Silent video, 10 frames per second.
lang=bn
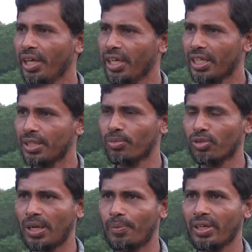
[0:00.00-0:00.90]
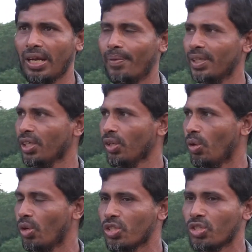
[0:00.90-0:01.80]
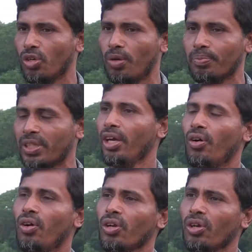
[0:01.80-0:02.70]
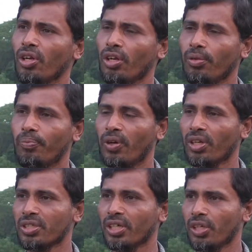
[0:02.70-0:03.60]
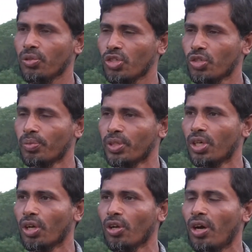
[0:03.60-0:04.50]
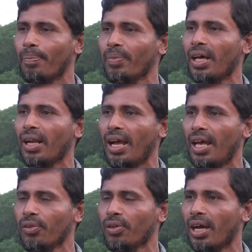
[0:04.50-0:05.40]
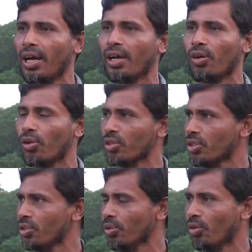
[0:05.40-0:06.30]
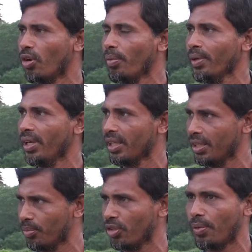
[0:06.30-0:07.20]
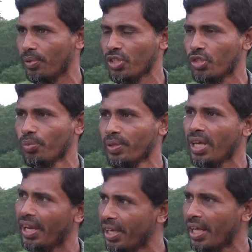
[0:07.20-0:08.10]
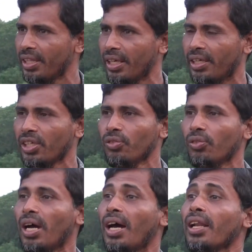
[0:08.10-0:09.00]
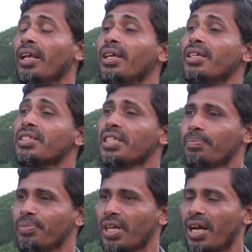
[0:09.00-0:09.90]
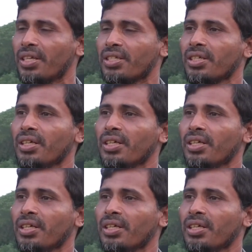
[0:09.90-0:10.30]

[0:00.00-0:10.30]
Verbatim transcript: এটাতে মোটামুটি আমাদের খরচ কম হ্যাঁ অন্যান্য ফলেসে একটু সুবিধা হলো আপনার আলুটা খরচ একটু কম এটাতে মোটামুটি সুবিধা এটাতেই কিন্তু কার সিম চাষ